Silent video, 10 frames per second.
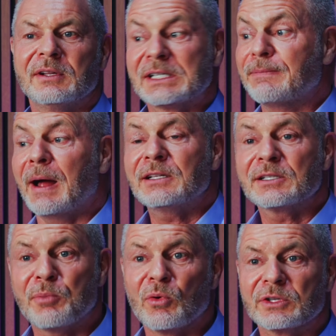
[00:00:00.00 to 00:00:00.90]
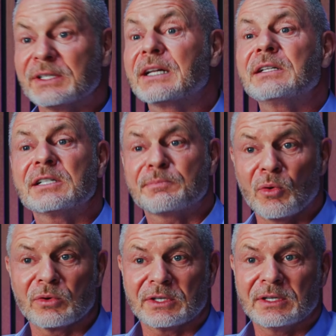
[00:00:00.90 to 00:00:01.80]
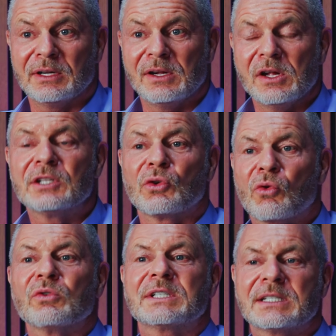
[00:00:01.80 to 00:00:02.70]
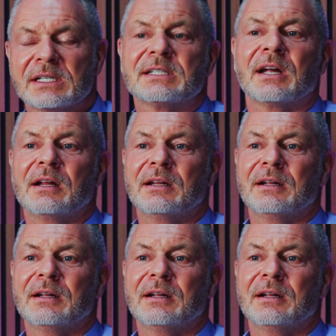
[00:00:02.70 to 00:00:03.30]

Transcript: Ein zweites Boot, ein drittes Boot. So groß ist die Zahl.